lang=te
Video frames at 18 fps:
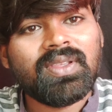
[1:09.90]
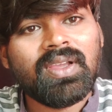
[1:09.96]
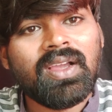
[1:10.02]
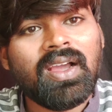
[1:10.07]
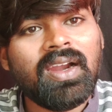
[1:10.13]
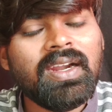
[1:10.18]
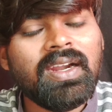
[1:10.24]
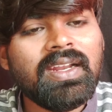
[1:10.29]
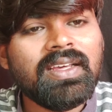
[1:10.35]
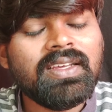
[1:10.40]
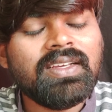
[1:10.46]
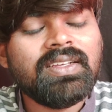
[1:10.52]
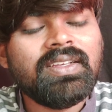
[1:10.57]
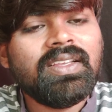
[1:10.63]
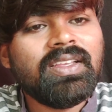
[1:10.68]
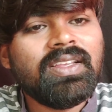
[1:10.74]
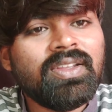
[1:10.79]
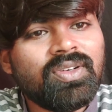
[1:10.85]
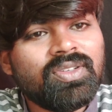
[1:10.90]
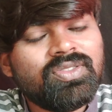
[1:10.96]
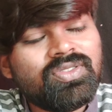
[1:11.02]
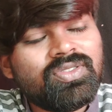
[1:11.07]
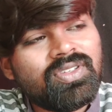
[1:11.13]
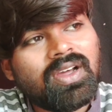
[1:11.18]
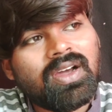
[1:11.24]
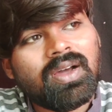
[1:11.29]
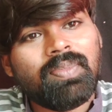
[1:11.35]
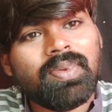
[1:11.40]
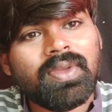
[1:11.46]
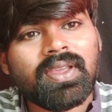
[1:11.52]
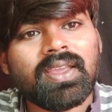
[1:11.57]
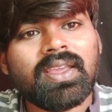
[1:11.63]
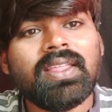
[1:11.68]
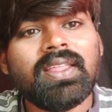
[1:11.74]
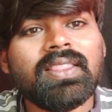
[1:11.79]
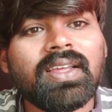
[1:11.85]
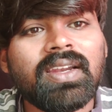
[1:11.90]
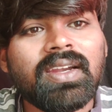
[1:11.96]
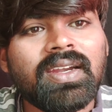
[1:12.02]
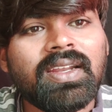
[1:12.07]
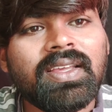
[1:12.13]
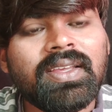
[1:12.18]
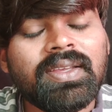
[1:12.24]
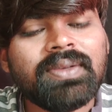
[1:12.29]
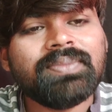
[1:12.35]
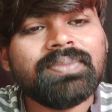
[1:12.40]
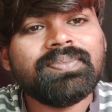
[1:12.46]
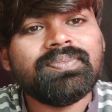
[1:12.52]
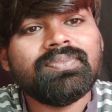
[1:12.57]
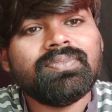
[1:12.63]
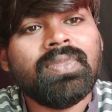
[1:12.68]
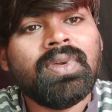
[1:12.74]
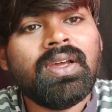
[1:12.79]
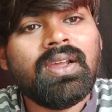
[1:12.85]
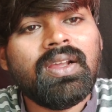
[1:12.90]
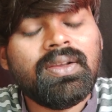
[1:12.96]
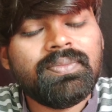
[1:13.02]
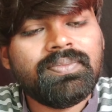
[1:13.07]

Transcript: అండ్ ఈరోజు టాపిక్ ఏంటంటే మా